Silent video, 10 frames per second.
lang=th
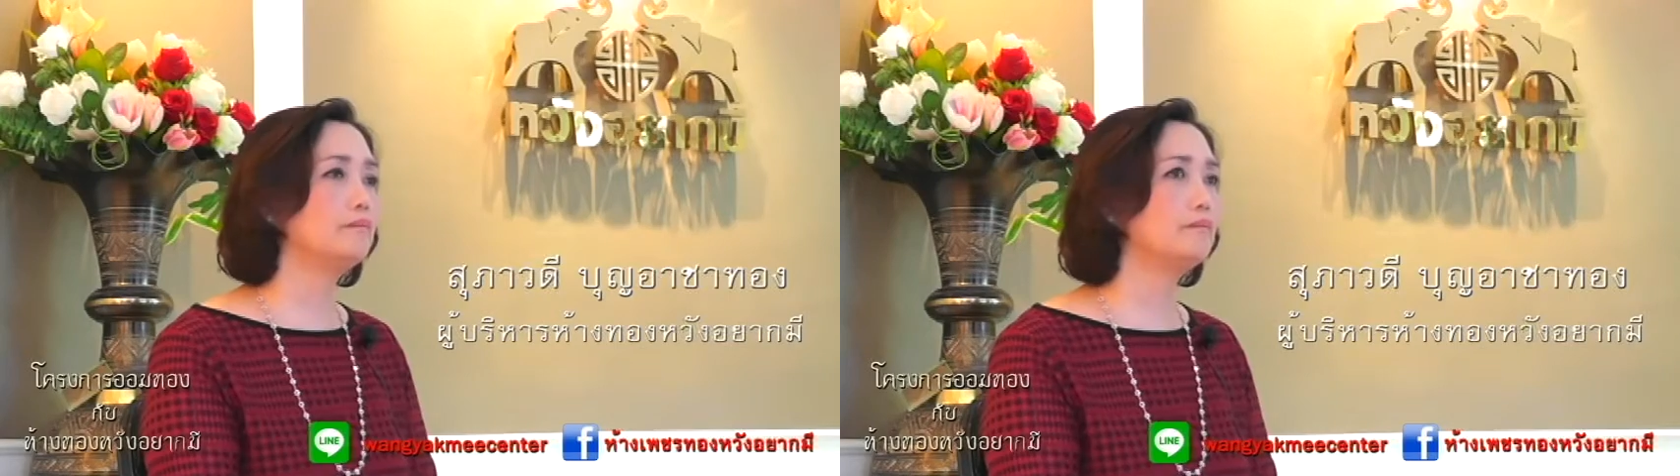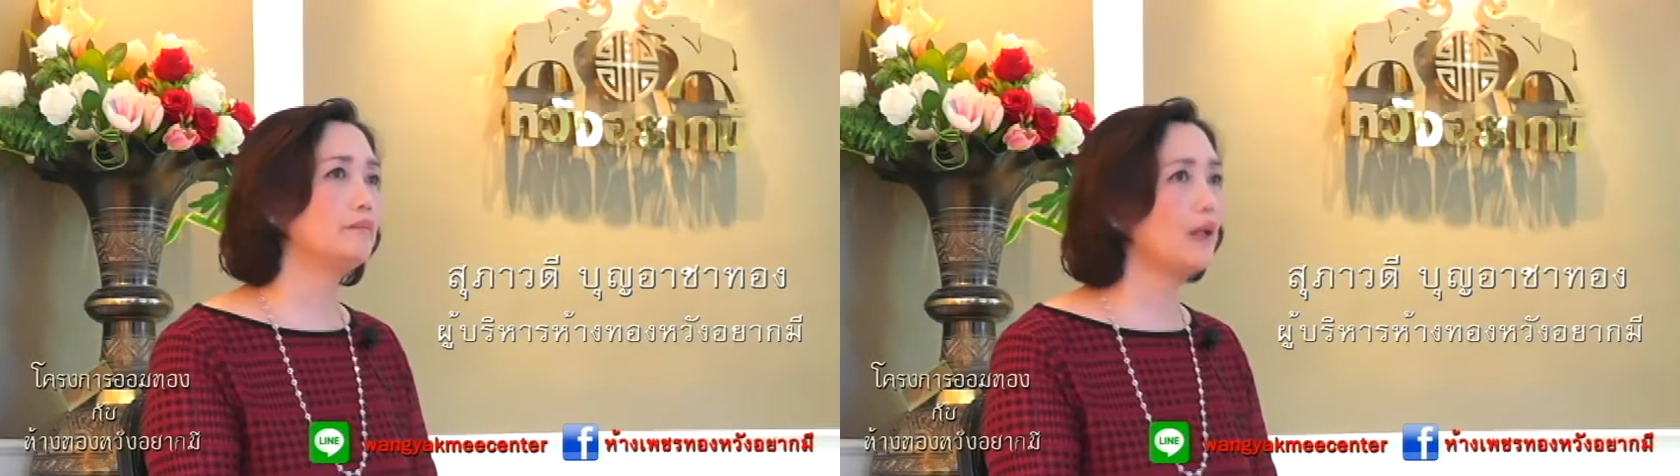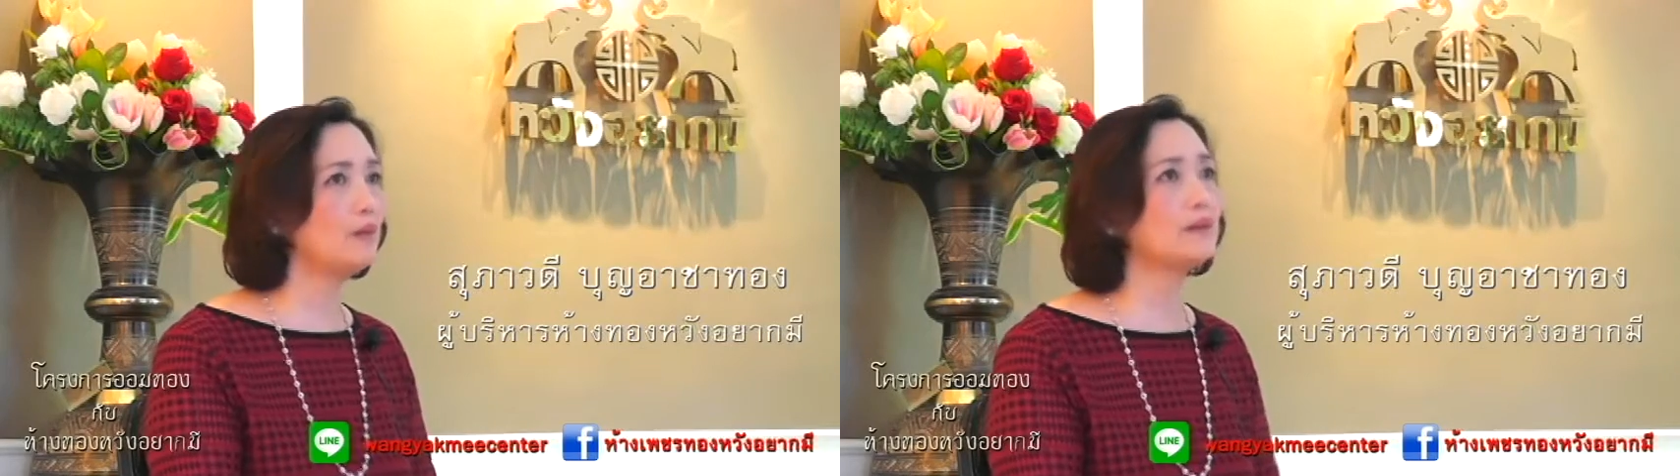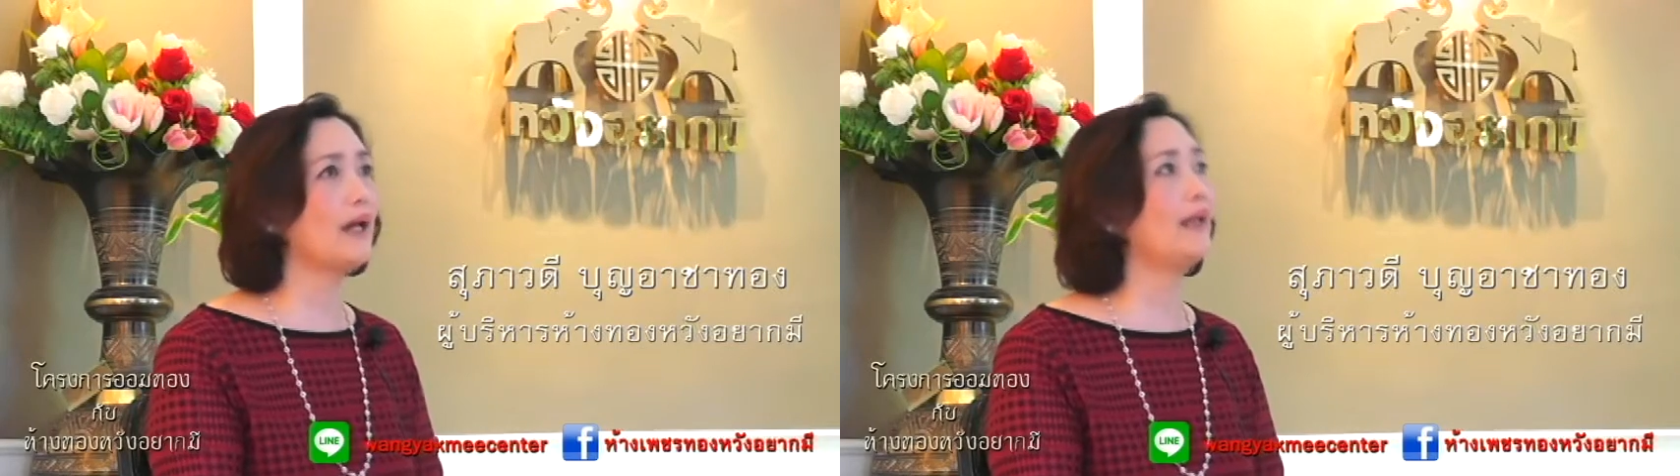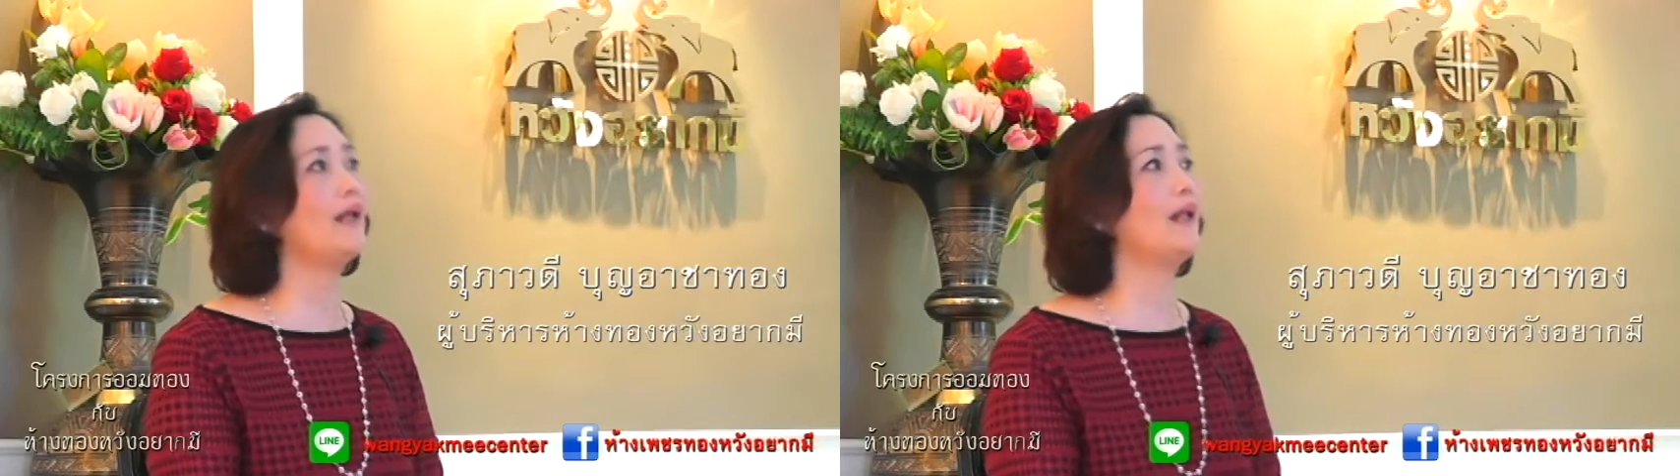ไม่เข้าใจ
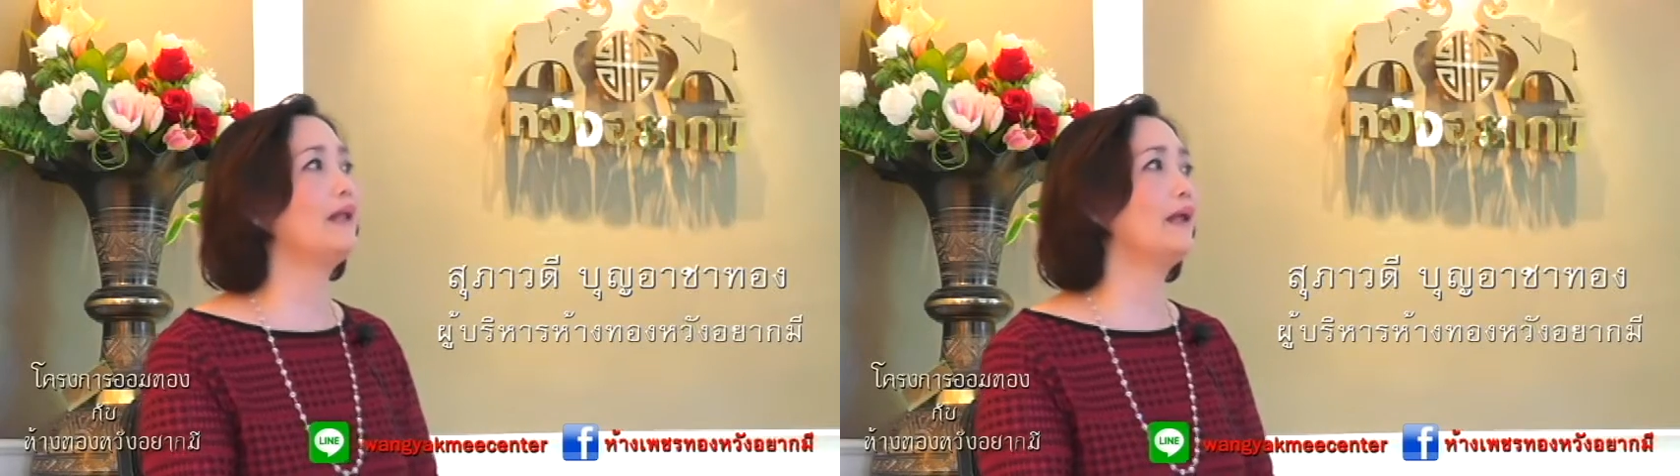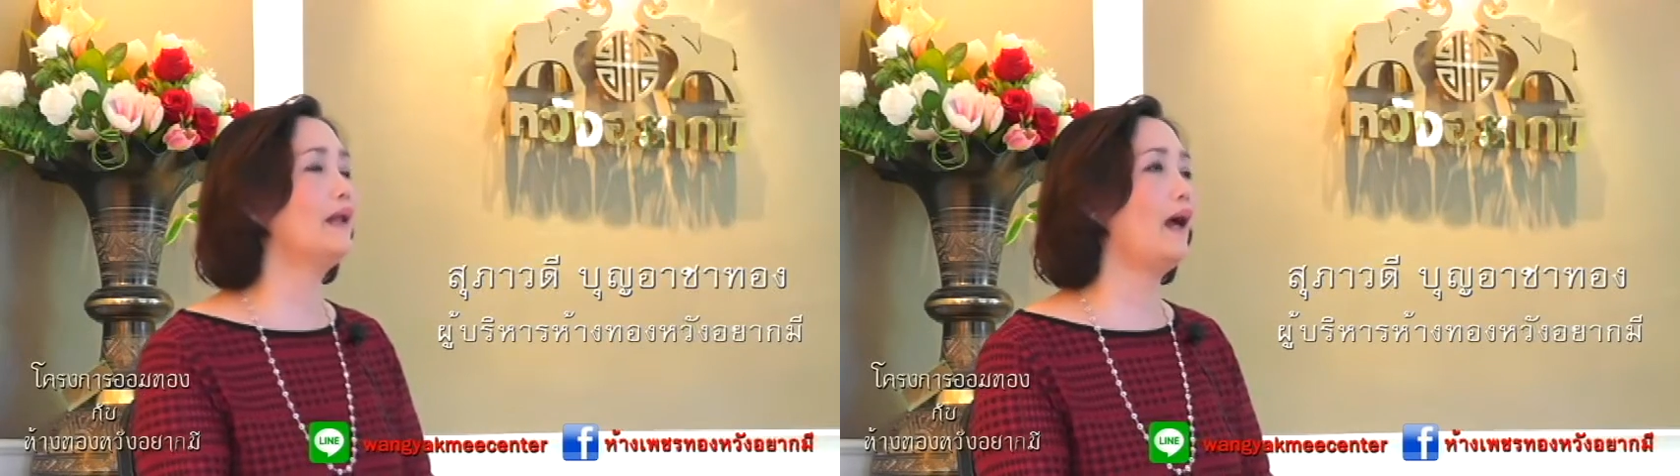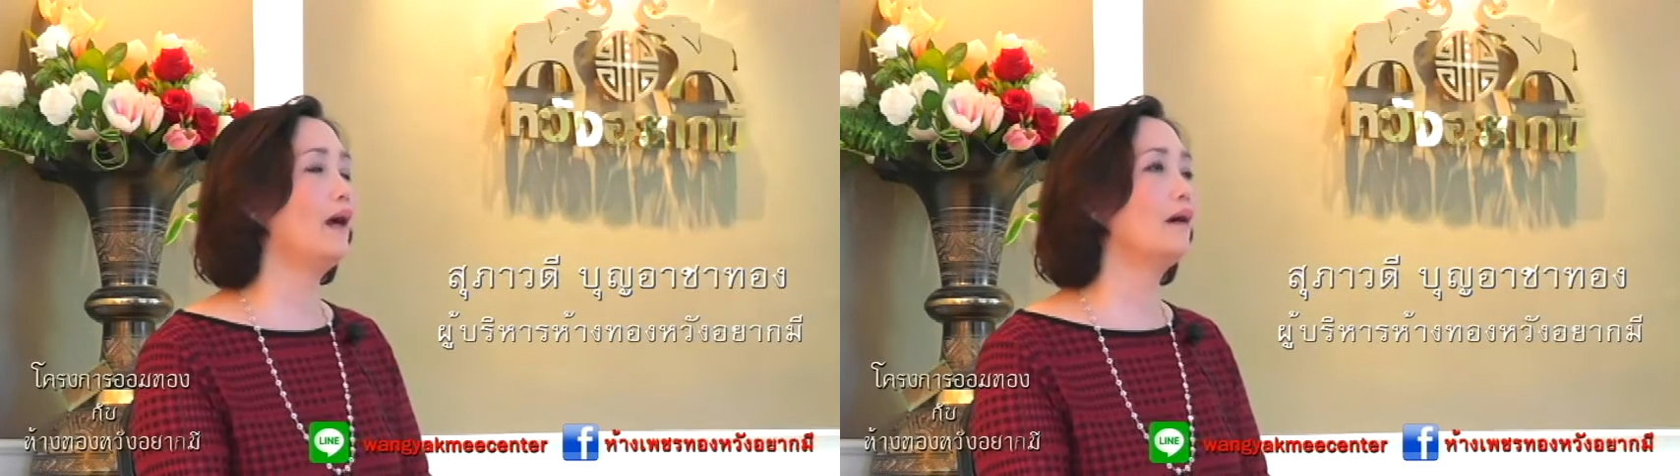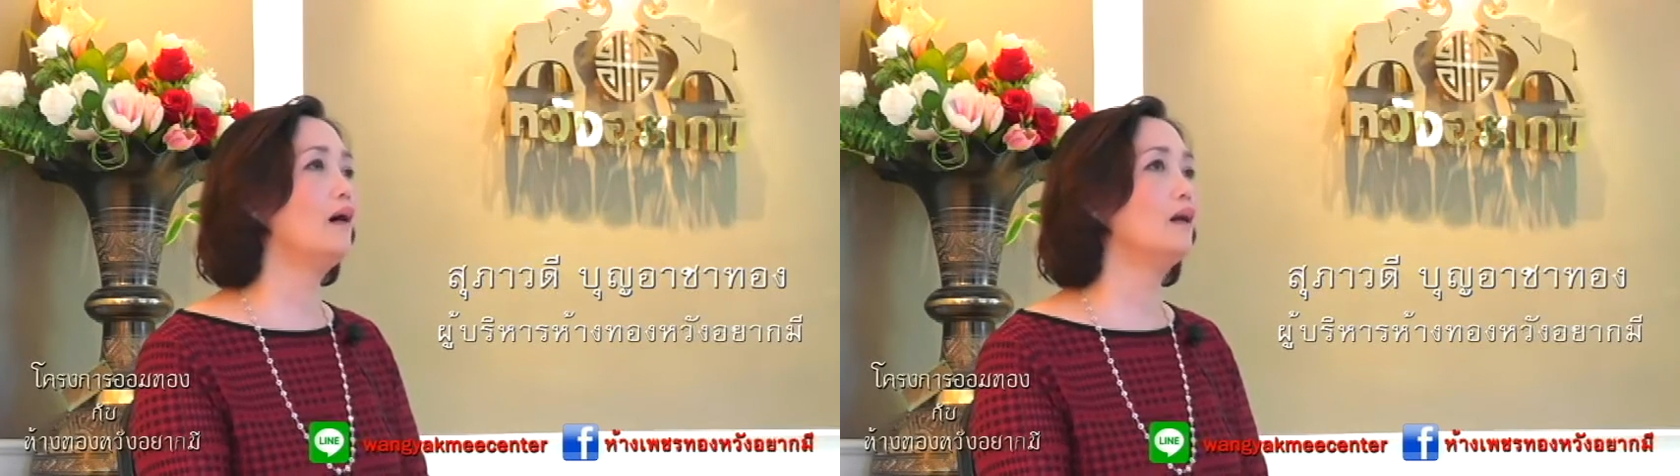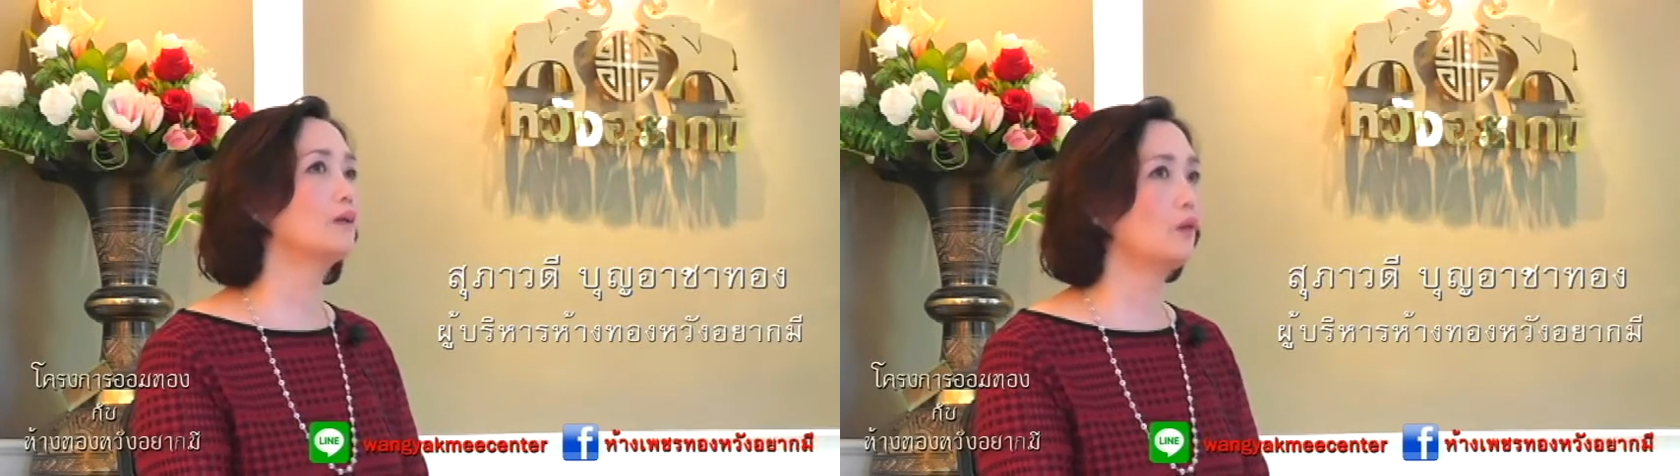อะไรอย่างเงี้ยนะคะก็